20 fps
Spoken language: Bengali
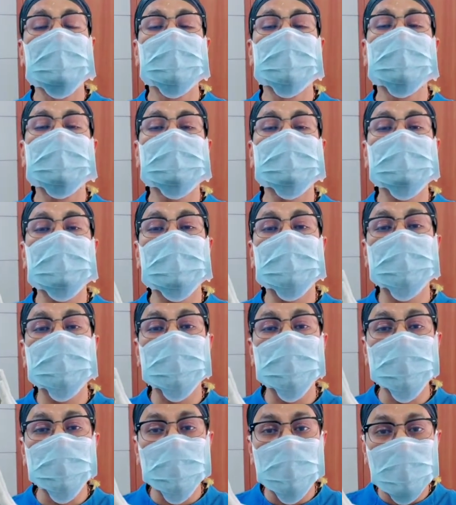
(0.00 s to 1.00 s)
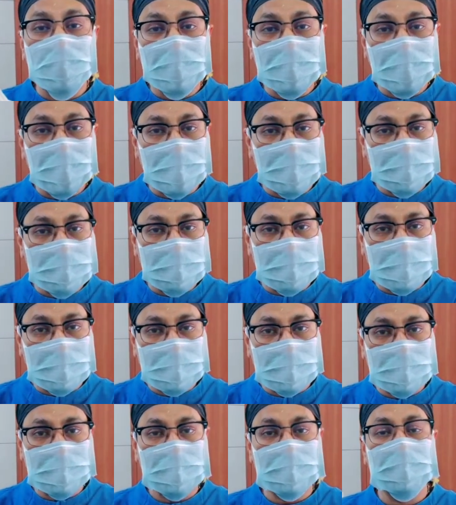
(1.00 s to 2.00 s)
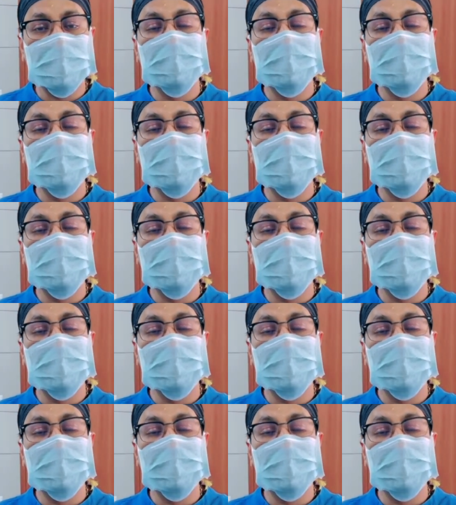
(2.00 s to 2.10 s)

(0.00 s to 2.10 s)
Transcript: পেশেন্ট পুরো জ্ঞানে থাকে